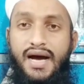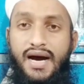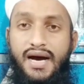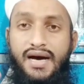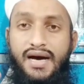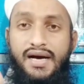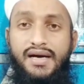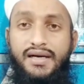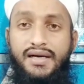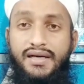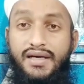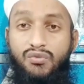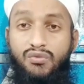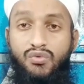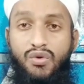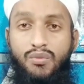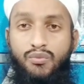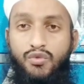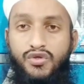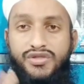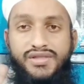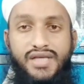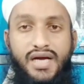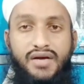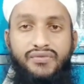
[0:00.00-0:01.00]
हाँ अगर वो
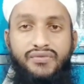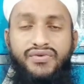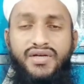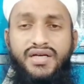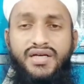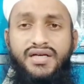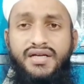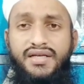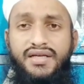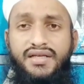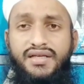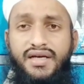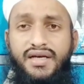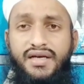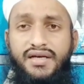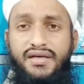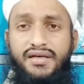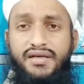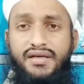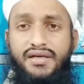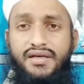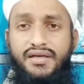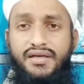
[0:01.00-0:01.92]
मुसाफिर नहीं है